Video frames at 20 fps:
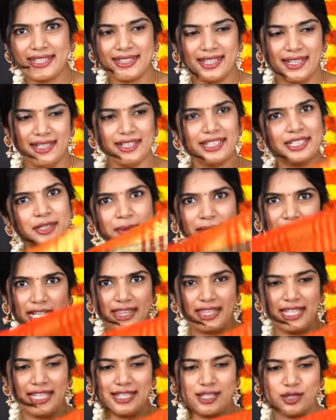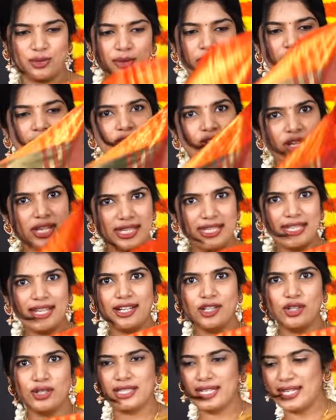కదా ఇది మనకు తెలుసు సో ఈ
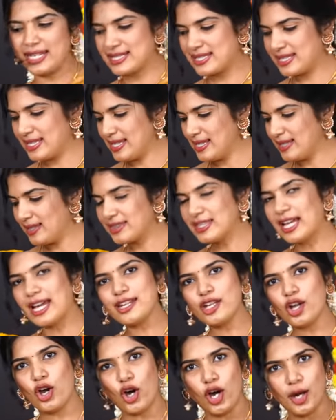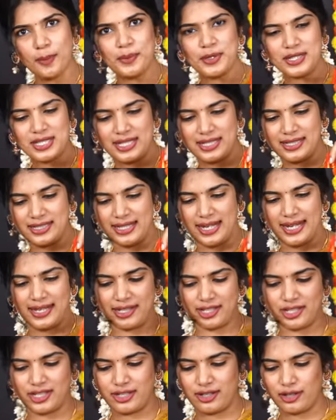ఎండ్ వదిలేసి దాని ఆపోజిట్
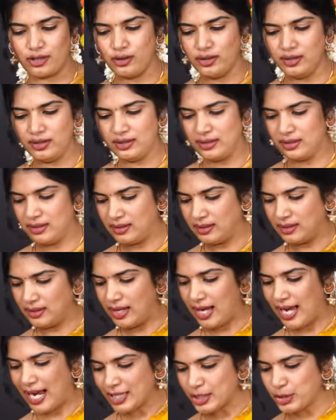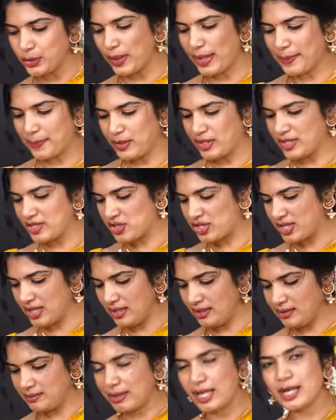డైరెక్షన్లో అటువైపు నుంచి
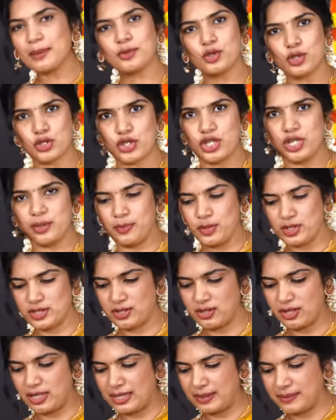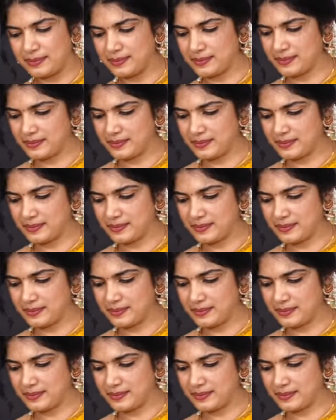మనం కుచ్చుళ్ళు పోసుకోవాలి